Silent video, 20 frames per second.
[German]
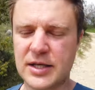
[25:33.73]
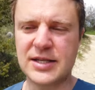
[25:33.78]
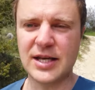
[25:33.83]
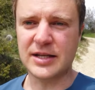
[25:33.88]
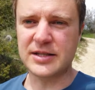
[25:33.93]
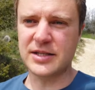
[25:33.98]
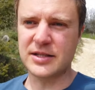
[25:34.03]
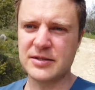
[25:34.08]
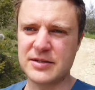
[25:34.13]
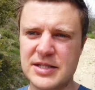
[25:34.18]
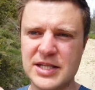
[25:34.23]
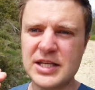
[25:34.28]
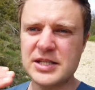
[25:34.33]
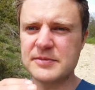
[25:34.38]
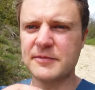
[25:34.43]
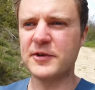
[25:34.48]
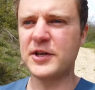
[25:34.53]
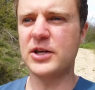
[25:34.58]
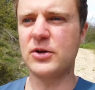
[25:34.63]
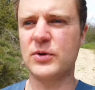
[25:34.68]
Ich hatte in
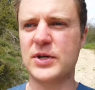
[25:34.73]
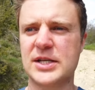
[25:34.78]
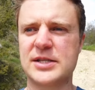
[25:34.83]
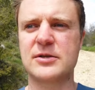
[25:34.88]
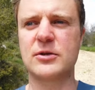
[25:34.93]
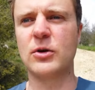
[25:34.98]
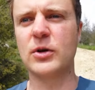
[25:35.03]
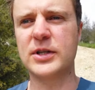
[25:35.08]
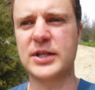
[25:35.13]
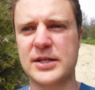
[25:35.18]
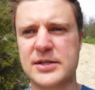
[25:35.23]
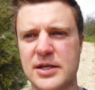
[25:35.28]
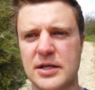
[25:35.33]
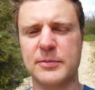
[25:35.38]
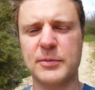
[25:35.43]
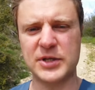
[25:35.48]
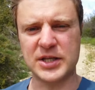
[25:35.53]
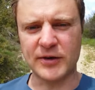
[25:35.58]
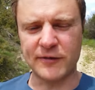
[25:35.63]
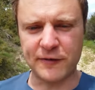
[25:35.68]
diesem Video das Glück, dass
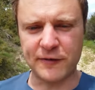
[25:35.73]
ich mit